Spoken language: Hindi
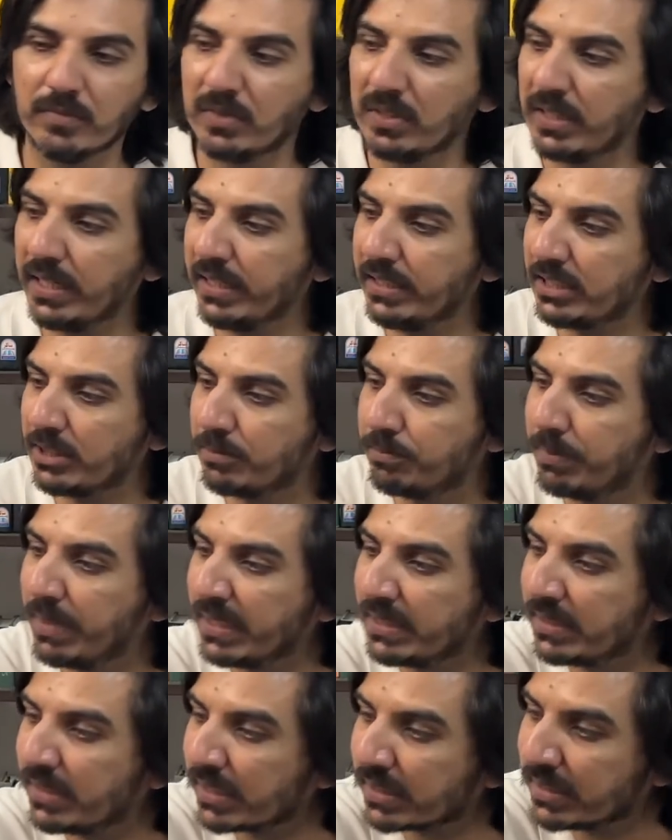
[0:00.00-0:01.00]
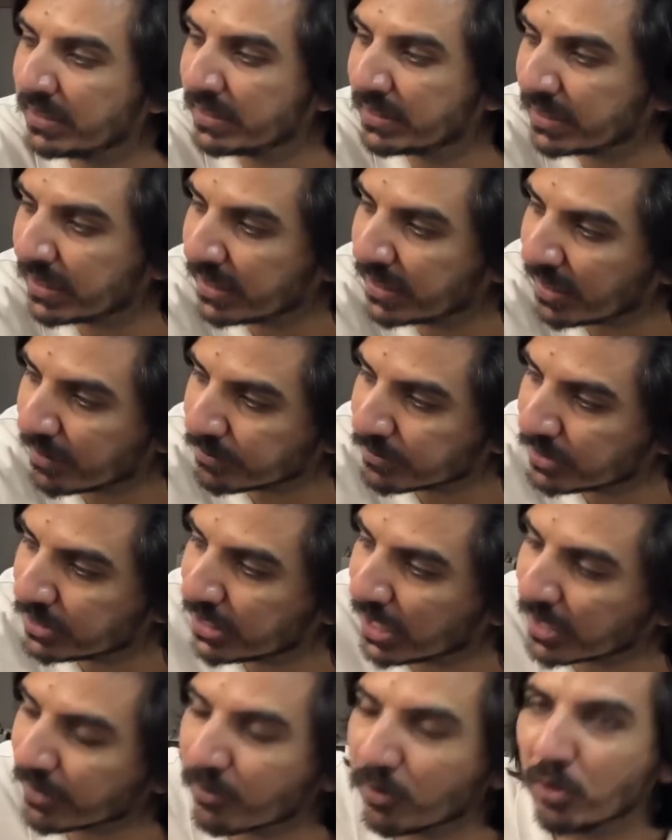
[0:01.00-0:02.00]
कि इस बेदर्दी से हम
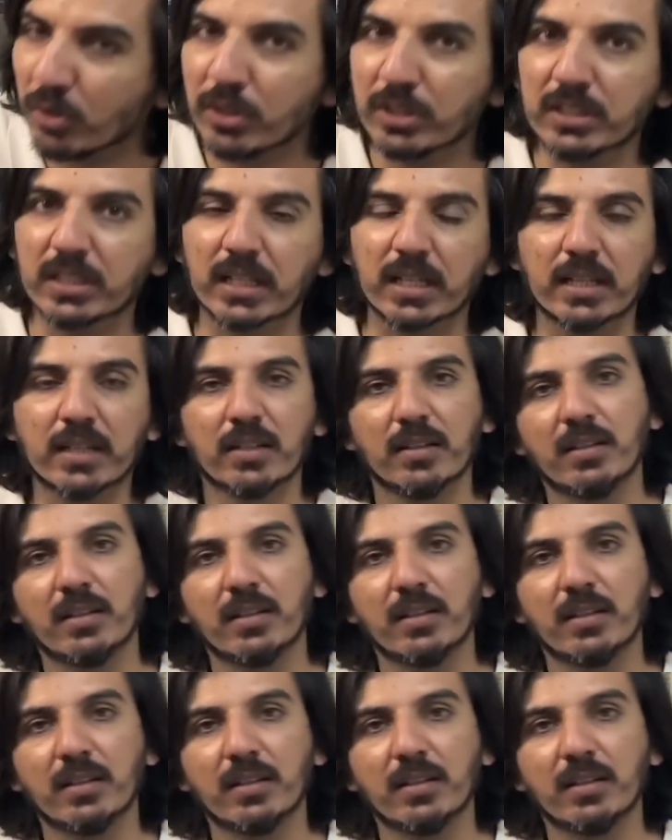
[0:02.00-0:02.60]
जानवरों की तरह